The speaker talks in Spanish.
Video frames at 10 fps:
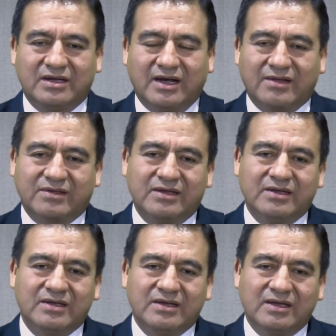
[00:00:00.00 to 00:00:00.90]

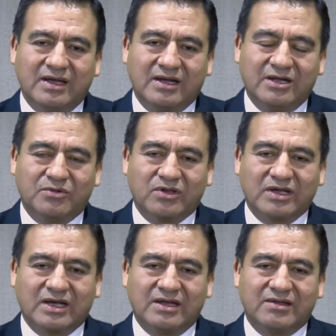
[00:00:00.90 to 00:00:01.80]
Así, en el libro de
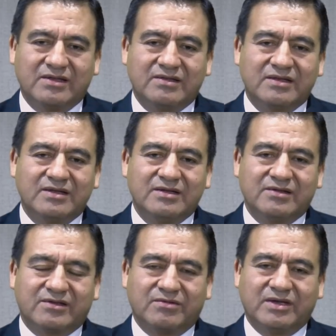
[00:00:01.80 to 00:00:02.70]
Génesis
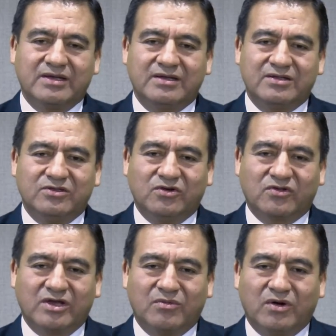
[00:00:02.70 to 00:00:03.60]
se ve
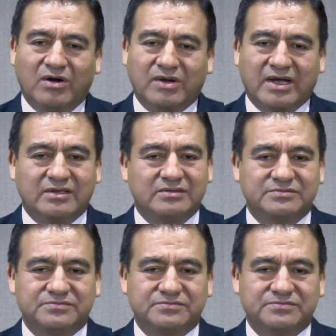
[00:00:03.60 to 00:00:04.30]
Dios llamó a Abraham.